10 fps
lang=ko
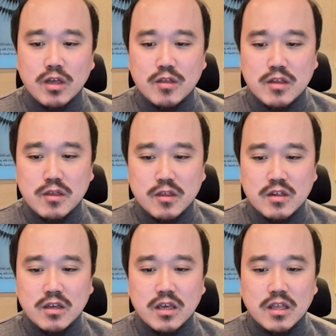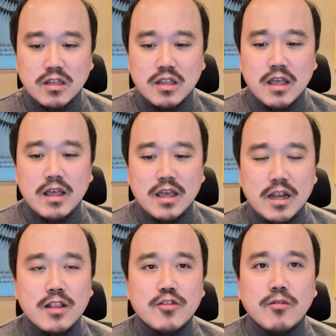예, 생식생장기에는
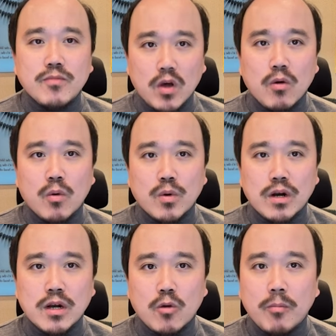일 점 영오를